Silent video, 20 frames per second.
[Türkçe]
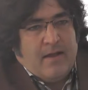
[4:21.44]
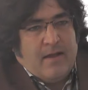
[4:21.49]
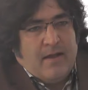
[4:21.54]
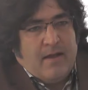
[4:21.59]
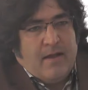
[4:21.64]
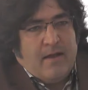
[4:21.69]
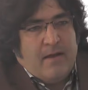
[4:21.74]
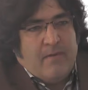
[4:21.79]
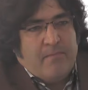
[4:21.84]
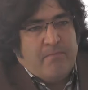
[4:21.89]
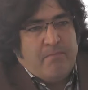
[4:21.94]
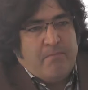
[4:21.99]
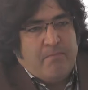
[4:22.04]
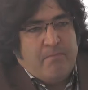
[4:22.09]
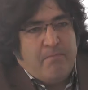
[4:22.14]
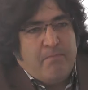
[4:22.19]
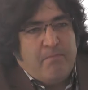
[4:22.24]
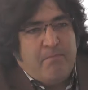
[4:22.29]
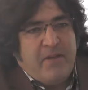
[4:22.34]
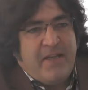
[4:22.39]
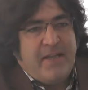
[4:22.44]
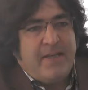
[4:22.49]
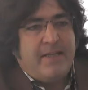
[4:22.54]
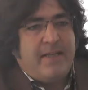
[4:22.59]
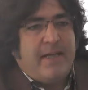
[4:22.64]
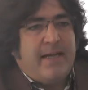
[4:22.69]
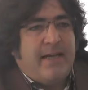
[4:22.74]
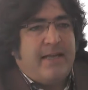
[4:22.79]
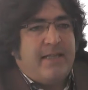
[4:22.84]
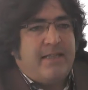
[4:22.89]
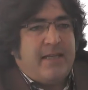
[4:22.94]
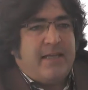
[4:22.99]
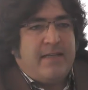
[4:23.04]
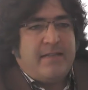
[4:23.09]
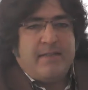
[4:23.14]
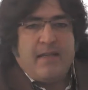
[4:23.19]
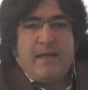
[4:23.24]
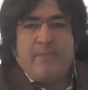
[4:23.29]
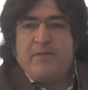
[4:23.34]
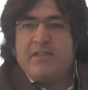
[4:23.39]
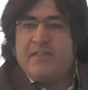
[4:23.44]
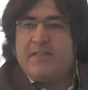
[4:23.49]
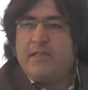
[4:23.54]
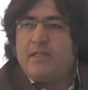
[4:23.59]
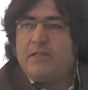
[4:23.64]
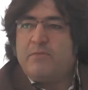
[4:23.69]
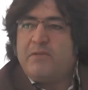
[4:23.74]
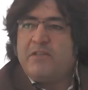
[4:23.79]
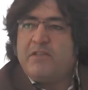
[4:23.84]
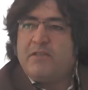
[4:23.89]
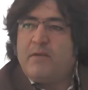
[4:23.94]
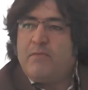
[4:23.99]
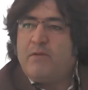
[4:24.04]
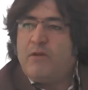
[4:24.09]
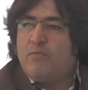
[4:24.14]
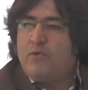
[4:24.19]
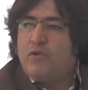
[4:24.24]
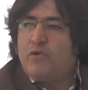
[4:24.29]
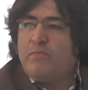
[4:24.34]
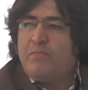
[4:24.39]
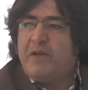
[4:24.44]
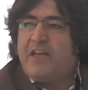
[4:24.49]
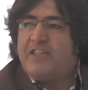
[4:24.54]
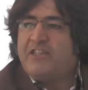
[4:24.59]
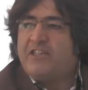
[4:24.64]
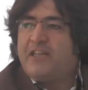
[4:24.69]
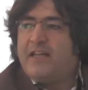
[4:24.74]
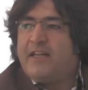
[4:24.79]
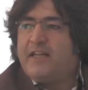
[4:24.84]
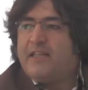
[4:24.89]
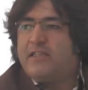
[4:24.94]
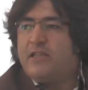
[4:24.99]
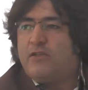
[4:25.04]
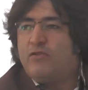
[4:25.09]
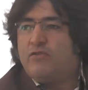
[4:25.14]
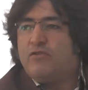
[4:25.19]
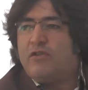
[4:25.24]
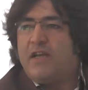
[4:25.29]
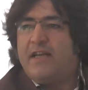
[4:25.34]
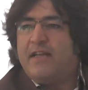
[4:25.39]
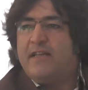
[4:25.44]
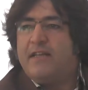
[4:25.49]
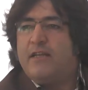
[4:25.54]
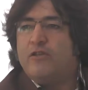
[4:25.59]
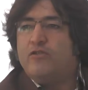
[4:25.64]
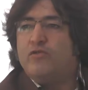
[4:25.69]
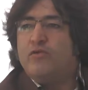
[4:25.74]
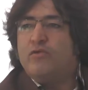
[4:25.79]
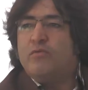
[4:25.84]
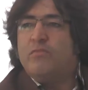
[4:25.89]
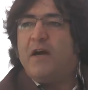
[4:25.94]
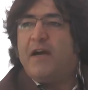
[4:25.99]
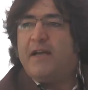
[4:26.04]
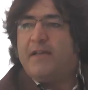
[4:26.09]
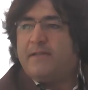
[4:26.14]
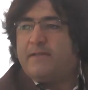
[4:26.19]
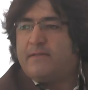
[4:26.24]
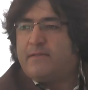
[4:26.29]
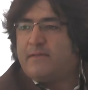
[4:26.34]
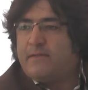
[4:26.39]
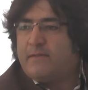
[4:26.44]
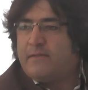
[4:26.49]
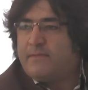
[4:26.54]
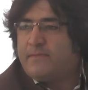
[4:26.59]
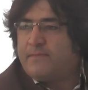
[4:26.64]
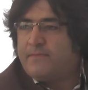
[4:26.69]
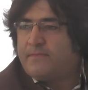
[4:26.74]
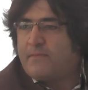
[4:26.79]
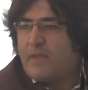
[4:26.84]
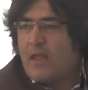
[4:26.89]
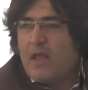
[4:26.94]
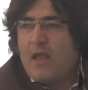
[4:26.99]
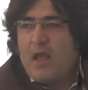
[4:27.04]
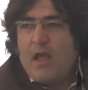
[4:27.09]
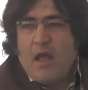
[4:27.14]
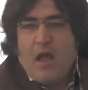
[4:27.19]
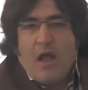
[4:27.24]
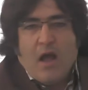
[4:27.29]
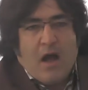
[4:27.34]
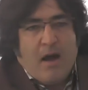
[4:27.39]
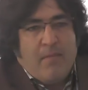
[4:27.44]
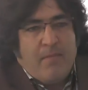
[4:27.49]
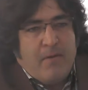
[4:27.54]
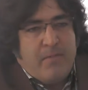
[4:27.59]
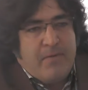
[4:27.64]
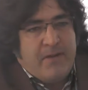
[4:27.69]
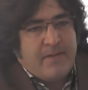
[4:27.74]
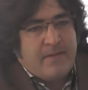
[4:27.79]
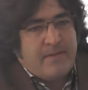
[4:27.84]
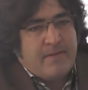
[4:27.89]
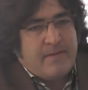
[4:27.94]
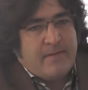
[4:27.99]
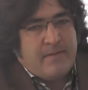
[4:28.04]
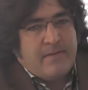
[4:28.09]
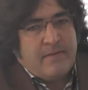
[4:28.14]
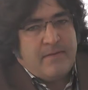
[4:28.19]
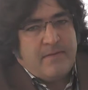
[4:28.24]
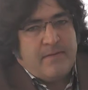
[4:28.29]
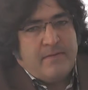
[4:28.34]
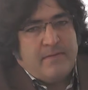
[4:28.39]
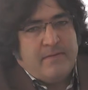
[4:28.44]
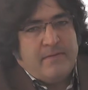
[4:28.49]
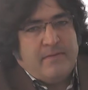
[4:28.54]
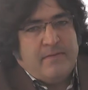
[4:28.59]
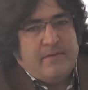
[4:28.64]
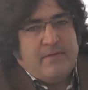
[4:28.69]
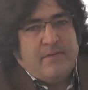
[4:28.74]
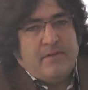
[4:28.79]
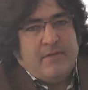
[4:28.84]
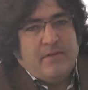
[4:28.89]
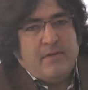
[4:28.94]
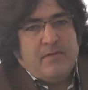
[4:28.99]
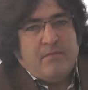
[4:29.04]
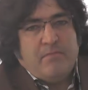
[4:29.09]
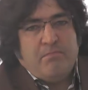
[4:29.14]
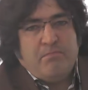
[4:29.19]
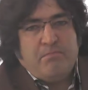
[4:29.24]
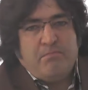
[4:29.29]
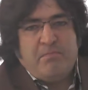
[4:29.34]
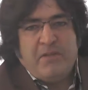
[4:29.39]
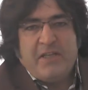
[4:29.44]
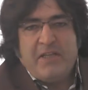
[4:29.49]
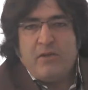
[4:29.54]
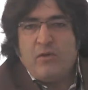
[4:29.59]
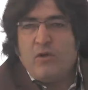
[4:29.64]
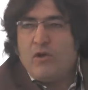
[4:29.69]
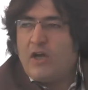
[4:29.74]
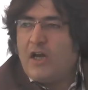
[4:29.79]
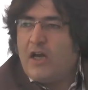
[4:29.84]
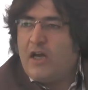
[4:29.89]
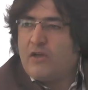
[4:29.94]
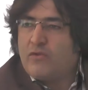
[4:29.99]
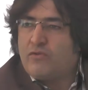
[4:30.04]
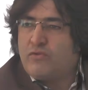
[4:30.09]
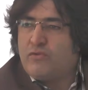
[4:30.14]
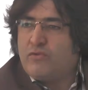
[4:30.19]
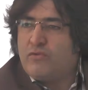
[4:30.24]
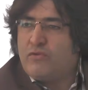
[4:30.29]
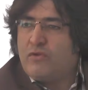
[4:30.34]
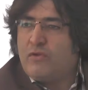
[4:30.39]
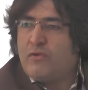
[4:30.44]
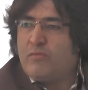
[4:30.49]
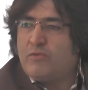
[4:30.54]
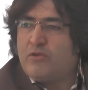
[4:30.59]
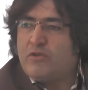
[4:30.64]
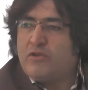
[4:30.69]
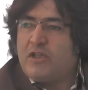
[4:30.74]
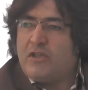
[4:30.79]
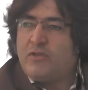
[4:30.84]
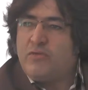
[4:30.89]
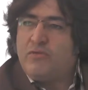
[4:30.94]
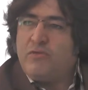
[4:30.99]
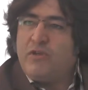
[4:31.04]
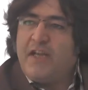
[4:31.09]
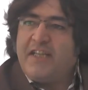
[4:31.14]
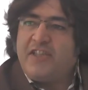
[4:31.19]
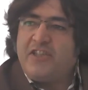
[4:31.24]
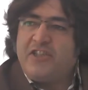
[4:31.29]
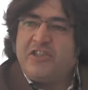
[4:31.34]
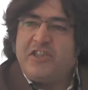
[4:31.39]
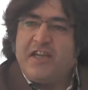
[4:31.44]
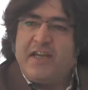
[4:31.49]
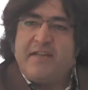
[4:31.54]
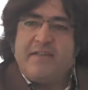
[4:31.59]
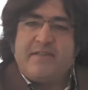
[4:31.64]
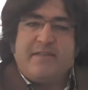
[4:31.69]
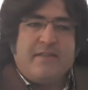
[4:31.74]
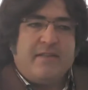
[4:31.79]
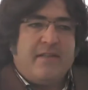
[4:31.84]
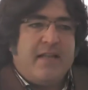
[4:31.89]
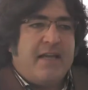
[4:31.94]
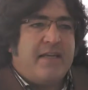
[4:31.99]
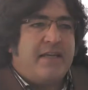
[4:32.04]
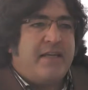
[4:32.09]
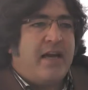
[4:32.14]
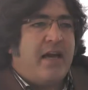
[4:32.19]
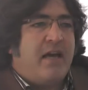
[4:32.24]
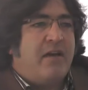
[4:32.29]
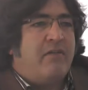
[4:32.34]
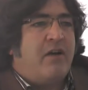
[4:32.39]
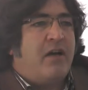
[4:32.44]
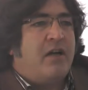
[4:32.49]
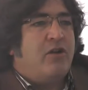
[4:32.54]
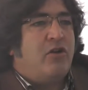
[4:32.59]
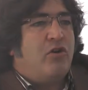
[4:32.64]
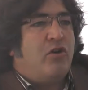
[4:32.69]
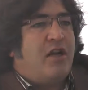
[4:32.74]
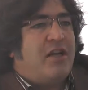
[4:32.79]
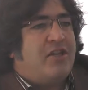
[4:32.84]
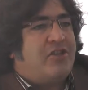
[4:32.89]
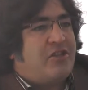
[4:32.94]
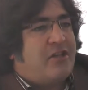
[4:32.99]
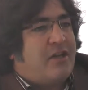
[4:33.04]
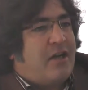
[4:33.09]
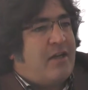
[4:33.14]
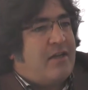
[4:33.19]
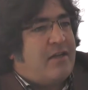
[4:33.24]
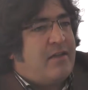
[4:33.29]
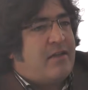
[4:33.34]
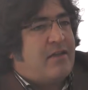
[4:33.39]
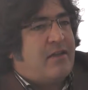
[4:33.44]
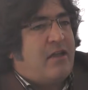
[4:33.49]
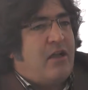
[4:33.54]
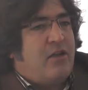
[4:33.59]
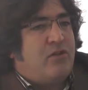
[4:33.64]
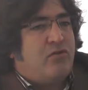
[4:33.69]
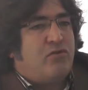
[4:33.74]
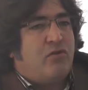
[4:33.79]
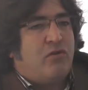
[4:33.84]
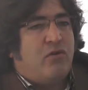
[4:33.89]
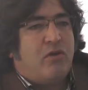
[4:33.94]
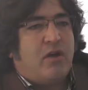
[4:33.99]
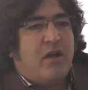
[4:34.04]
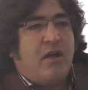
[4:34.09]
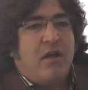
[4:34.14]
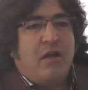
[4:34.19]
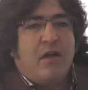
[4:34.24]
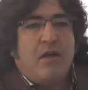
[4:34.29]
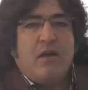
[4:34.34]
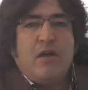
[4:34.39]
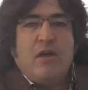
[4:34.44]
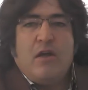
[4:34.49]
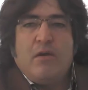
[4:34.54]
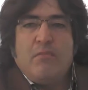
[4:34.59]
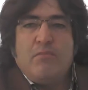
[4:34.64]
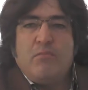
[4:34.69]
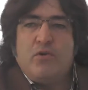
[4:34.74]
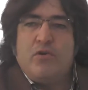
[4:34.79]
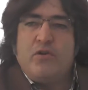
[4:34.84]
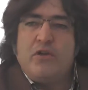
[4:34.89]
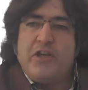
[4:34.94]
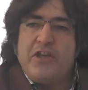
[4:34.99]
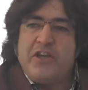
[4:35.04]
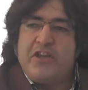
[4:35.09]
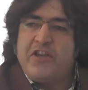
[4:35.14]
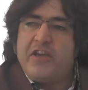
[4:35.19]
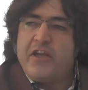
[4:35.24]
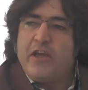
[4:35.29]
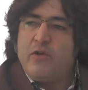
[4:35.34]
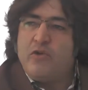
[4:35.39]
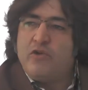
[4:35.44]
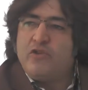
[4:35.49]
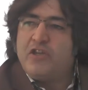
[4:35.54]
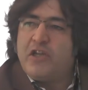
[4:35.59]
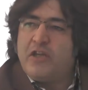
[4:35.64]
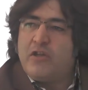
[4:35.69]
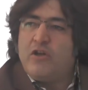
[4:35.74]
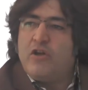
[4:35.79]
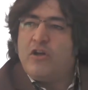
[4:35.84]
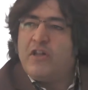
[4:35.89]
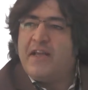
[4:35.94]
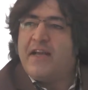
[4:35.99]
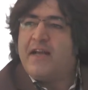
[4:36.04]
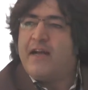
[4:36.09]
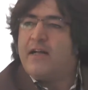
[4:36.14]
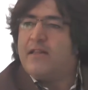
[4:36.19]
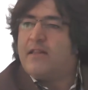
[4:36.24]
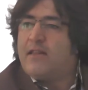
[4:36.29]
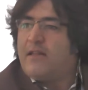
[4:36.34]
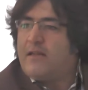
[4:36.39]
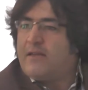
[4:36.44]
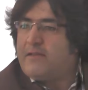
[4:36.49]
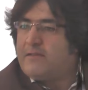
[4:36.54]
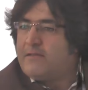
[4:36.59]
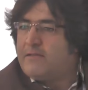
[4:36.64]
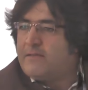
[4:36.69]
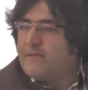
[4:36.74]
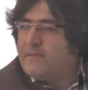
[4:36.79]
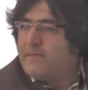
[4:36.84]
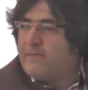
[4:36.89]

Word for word: e, bir derece ise biz hiçbir zaman bunu beş derece düzeyinde sunmayız. Ama biz bir olarak sunduğumuzda süreç içerisinde kervanı yola çıkardıktan sonra bunu ikiye, üçe, dörde katlarız.